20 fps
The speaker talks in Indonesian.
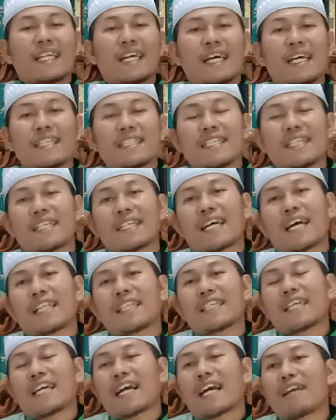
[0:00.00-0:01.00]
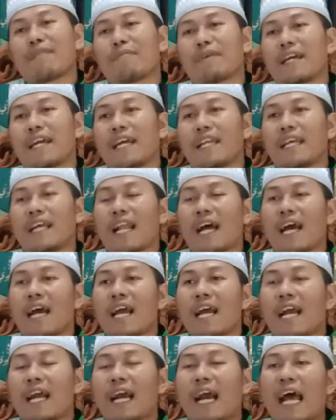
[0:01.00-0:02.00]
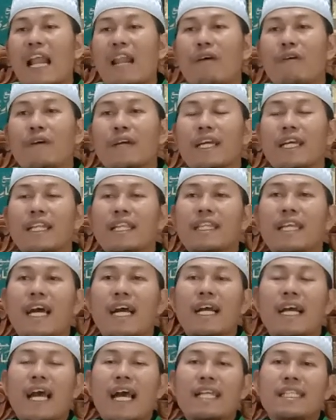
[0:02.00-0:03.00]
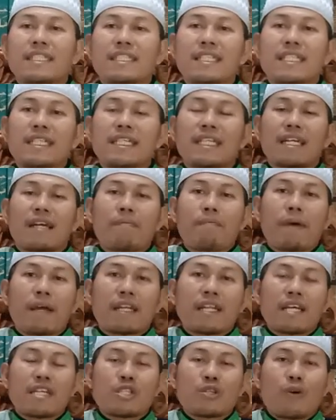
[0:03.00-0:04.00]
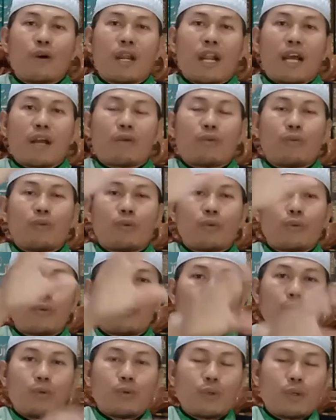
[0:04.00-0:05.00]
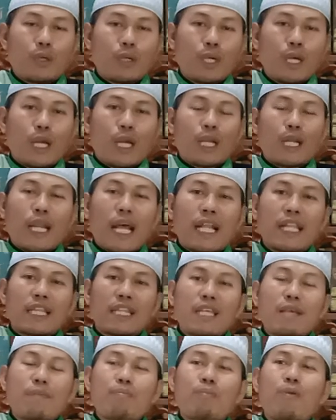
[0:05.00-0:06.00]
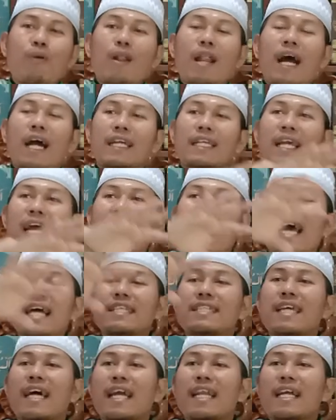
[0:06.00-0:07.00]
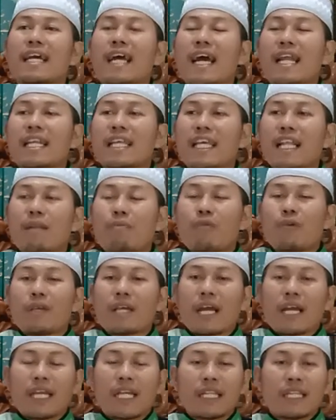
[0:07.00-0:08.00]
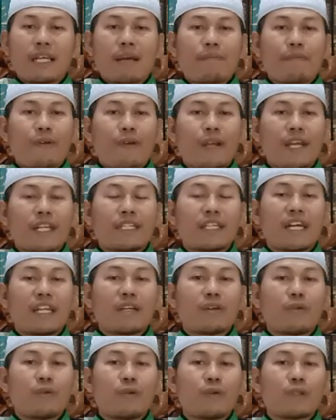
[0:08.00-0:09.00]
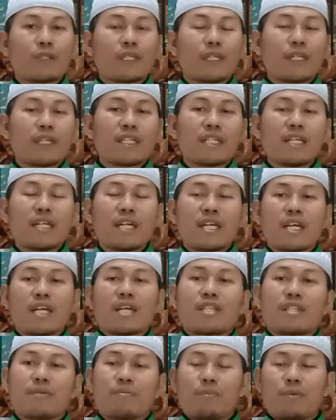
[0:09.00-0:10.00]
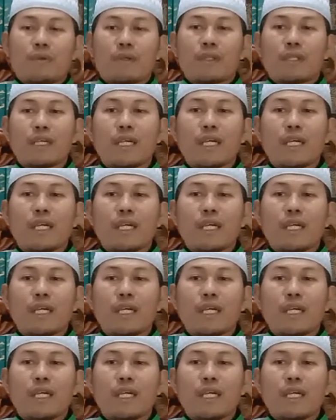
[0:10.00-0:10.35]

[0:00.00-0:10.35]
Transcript: Nah, singkatnya kan beginilah. Kalau kita ngaji kepada seorang guru, nanti pulangnya ajarkan ilmu yang kita peroleh dari guru tersebut.